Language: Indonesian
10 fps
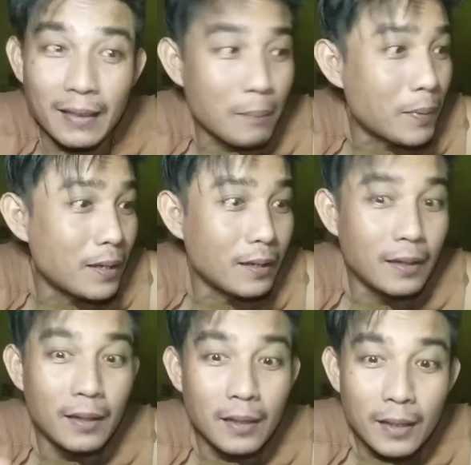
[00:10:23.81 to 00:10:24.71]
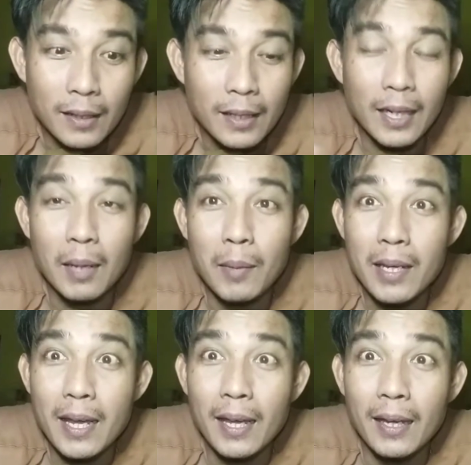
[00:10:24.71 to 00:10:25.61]
tapi yang
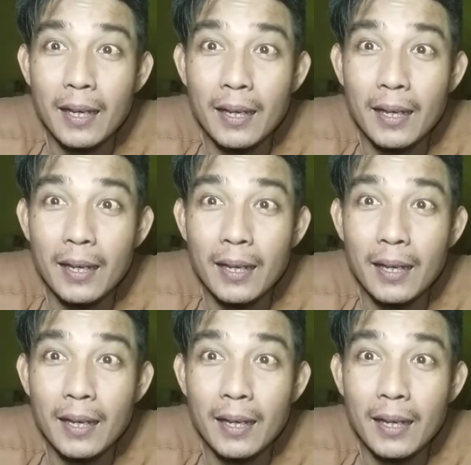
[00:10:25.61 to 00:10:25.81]
namanya